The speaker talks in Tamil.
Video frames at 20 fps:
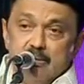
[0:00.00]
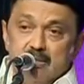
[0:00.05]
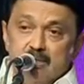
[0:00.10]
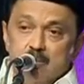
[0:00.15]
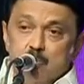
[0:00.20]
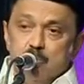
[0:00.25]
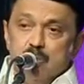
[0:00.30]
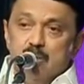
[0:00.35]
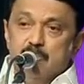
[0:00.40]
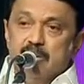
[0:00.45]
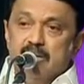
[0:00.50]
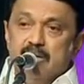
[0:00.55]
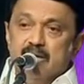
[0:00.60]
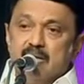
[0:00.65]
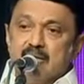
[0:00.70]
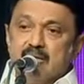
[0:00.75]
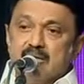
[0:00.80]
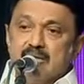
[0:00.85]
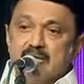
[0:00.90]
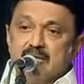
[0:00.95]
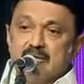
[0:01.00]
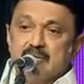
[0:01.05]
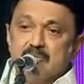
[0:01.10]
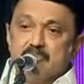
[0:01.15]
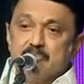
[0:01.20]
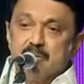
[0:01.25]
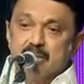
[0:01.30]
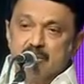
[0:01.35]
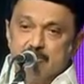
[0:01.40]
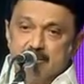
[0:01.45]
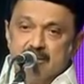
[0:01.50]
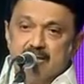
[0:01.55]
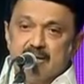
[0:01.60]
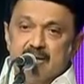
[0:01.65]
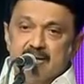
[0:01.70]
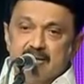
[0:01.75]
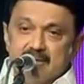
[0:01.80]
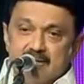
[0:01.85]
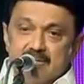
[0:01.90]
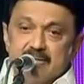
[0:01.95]
இது உள்ளபடி எனக்கு
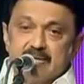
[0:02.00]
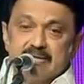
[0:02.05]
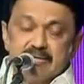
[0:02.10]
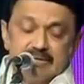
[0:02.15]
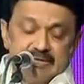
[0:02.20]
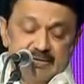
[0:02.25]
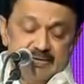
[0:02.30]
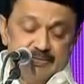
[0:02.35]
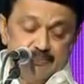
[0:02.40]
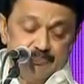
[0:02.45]
பெருமையாக இருக்கிறது